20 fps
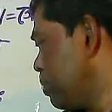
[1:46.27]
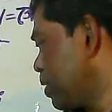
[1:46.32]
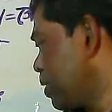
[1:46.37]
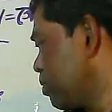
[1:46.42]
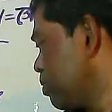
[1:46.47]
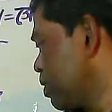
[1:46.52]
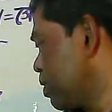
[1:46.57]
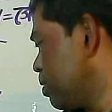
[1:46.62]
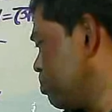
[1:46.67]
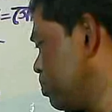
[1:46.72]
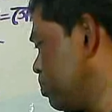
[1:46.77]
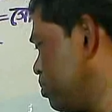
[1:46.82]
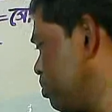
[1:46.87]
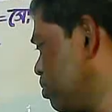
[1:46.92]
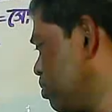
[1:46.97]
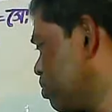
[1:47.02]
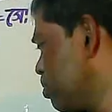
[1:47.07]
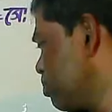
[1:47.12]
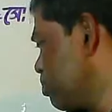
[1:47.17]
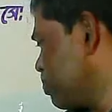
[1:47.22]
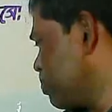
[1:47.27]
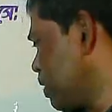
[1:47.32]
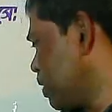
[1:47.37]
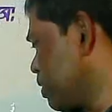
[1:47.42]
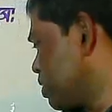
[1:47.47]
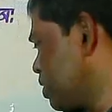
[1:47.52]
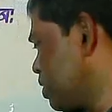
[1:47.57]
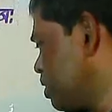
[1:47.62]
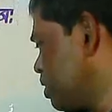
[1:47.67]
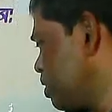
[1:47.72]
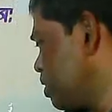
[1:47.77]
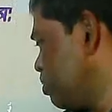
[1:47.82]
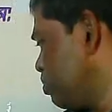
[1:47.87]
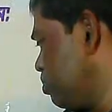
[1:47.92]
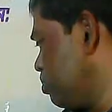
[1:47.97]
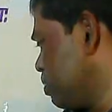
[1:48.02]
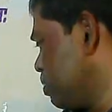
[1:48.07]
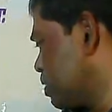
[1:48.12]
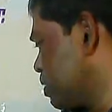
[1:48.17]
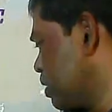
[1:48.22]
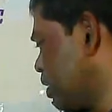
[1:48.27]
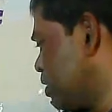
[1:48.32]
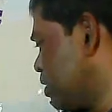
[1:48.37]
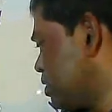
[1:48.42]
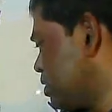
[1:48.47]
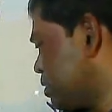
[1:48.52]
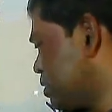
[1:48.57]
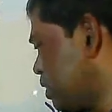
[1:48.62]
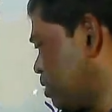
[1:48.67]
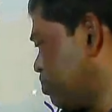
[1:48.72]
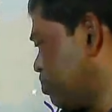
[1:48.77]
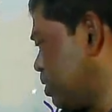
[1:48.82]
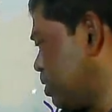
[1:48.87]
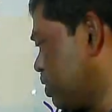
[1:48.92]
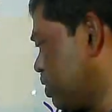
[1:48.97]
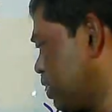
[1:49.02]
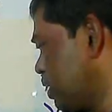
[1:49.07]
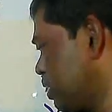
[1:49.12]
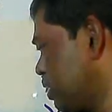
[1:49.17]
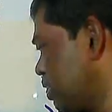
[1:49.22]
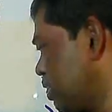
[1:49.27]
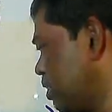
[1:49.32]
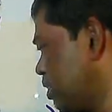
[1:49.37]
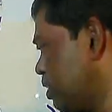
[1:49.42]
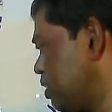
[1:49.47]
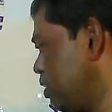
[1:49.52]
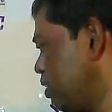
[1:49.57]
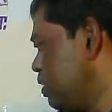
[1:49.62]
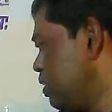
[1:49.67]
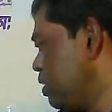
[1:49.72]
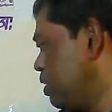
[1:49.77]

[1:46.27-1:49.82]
বারোটা বিয়োগ পাঁচ ডিগ্রি গুণন চার চার মিনিট এক ডিগ্রি